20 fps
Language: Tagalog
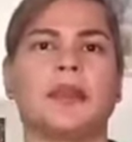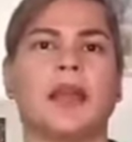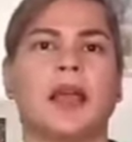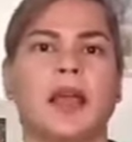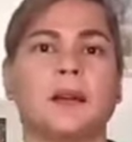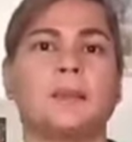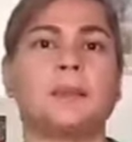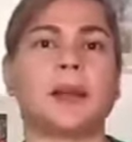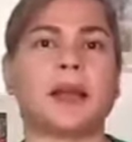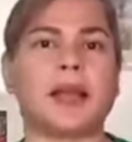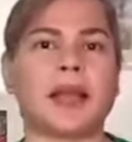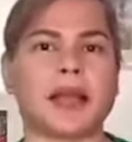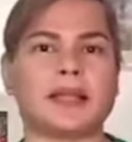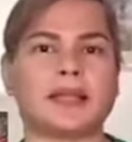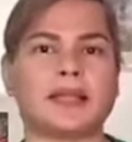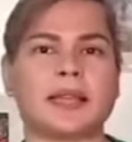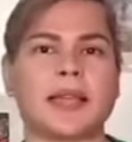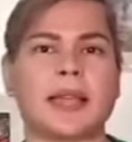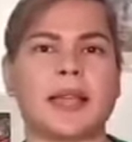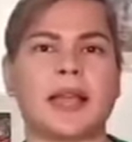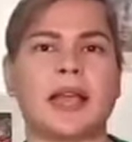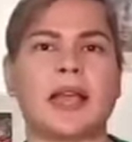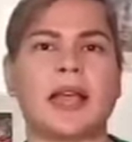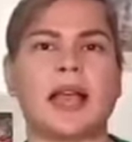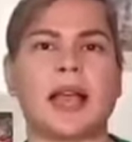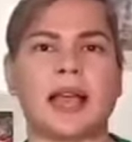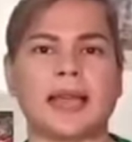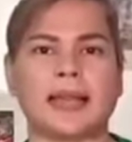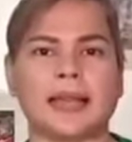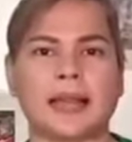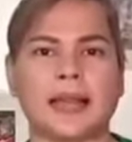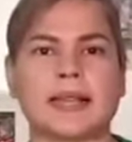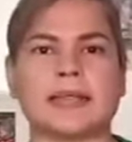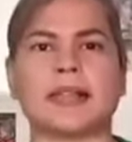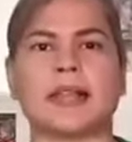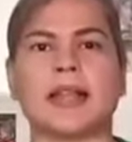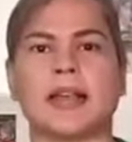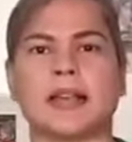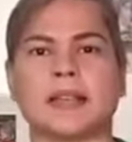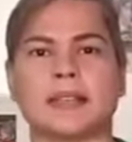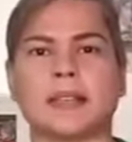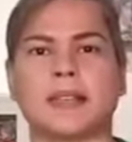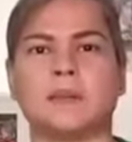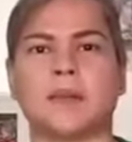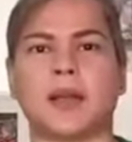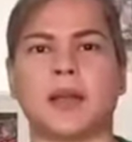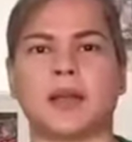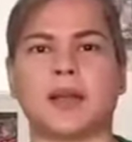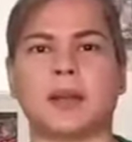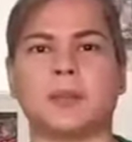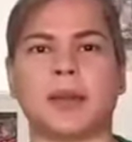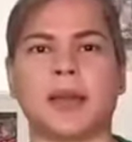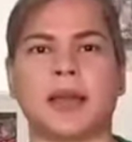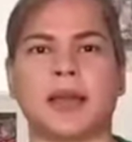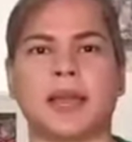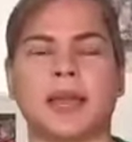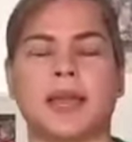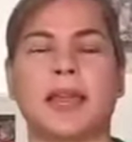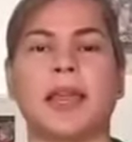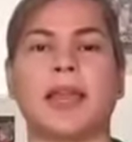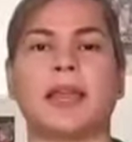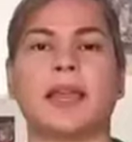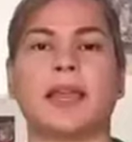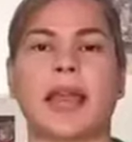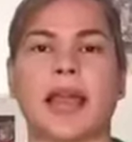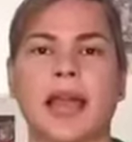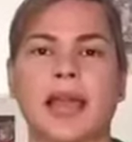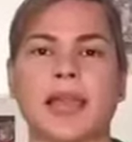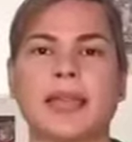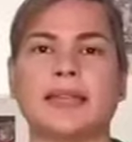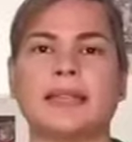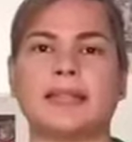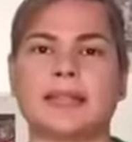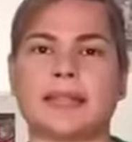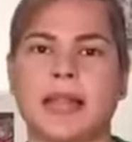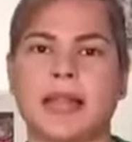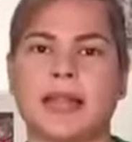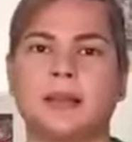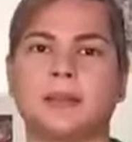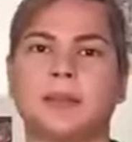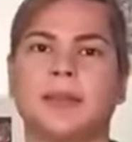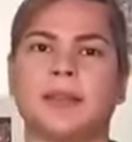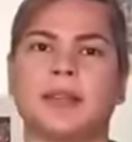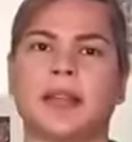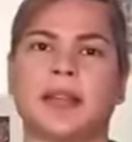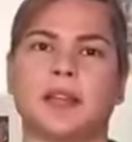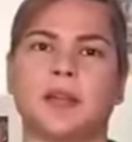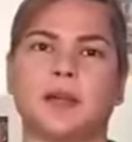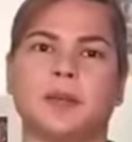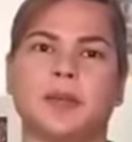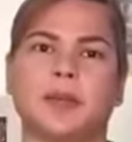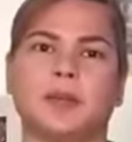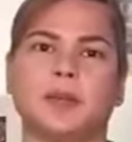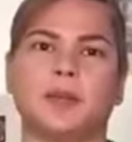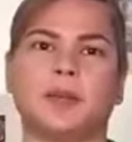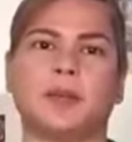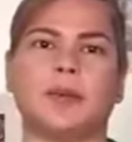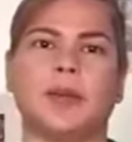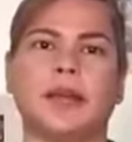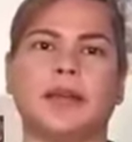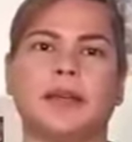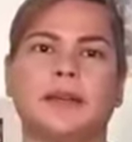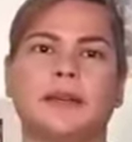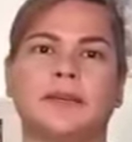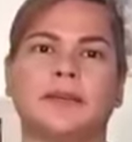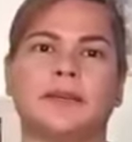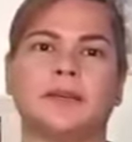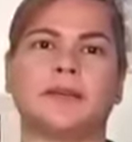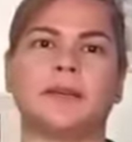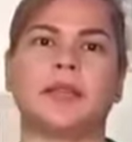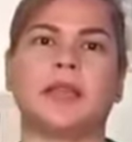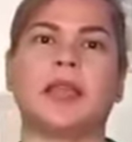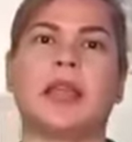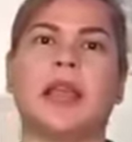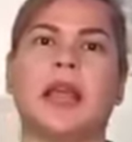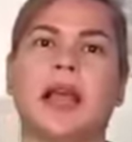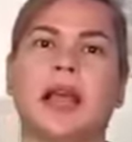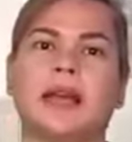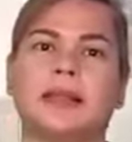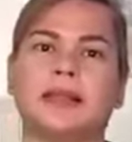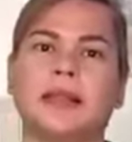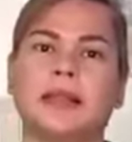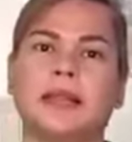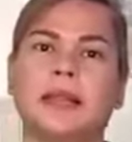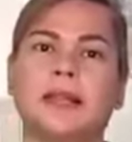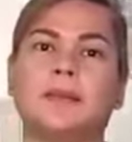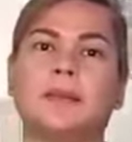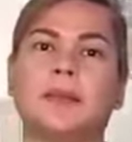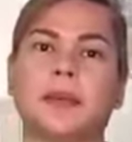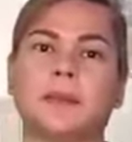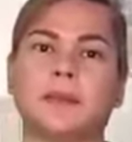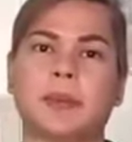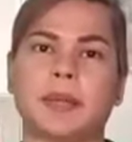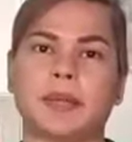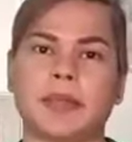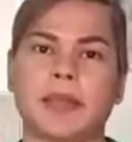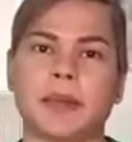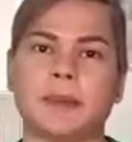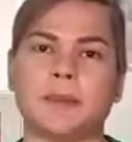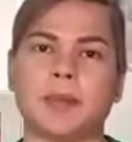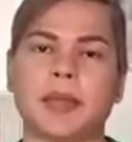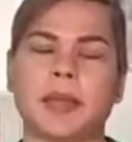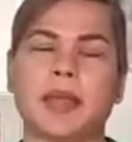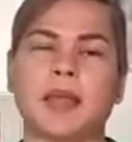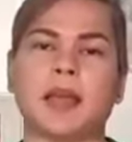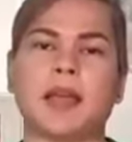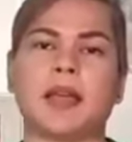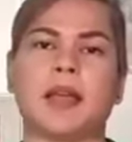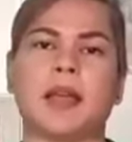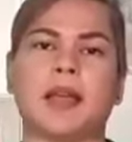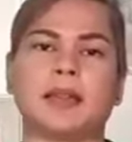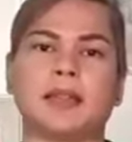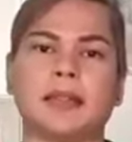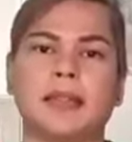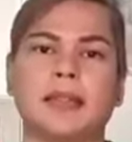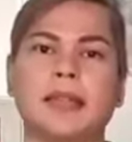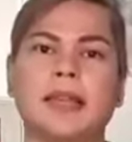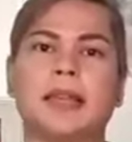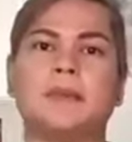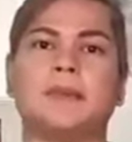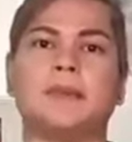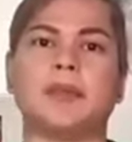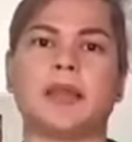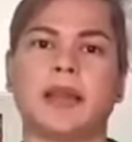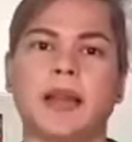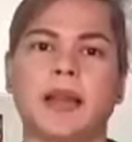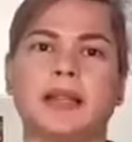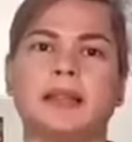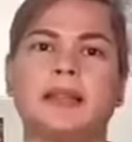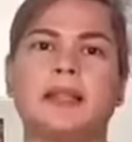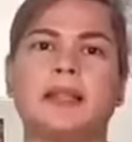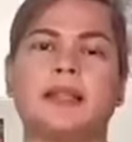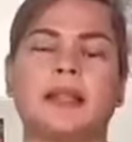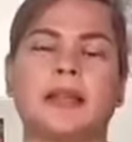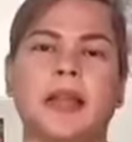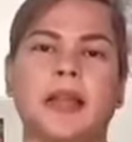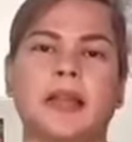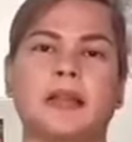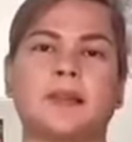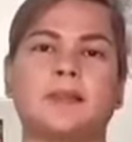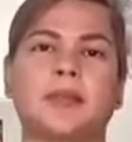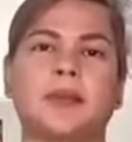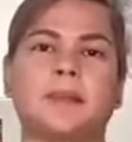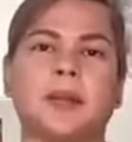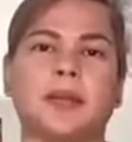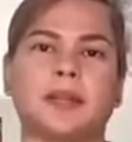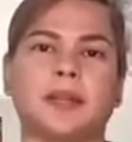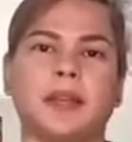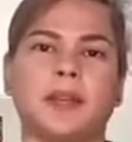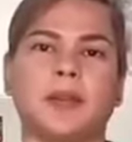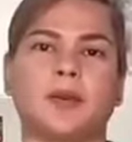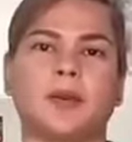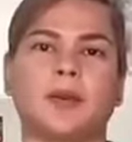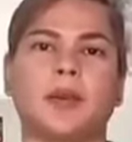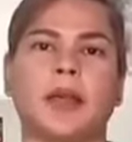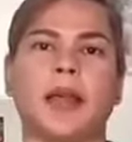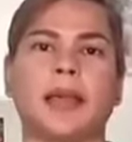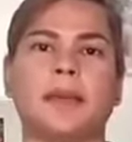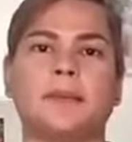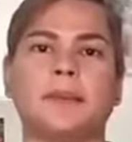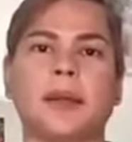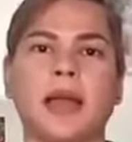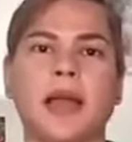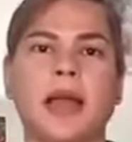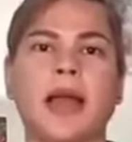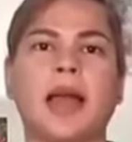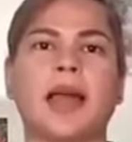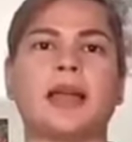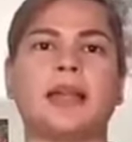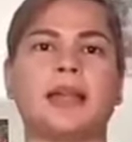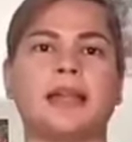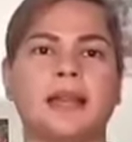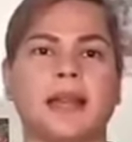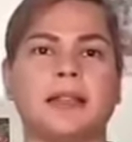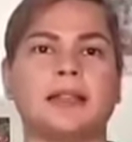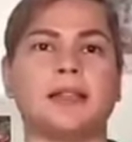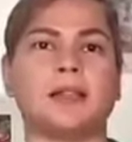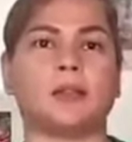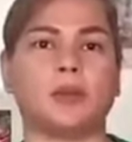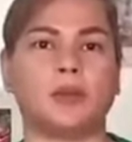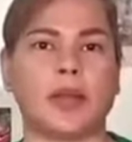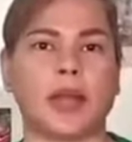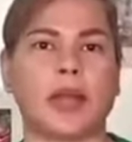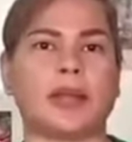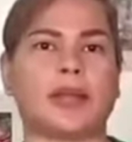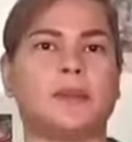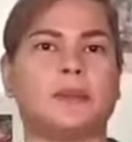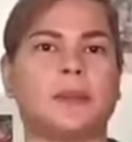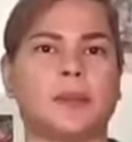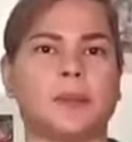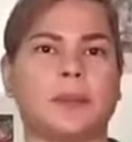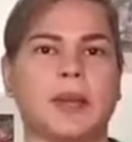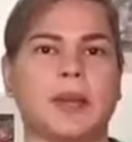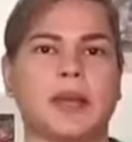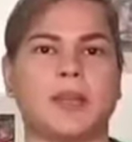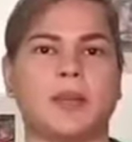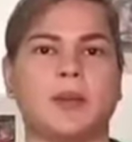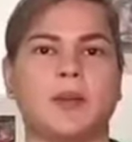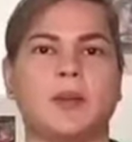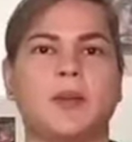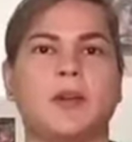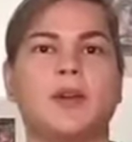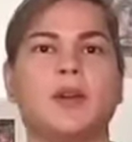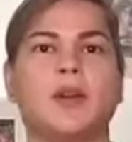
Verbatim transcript: Ang pag-asa ay nasa ating mga kamay kahit saan man tayo manungkulan. Ang dilim ng pandemya at dilim ng ating nararamdaman ngayon ay maaari nating tulakin papalayo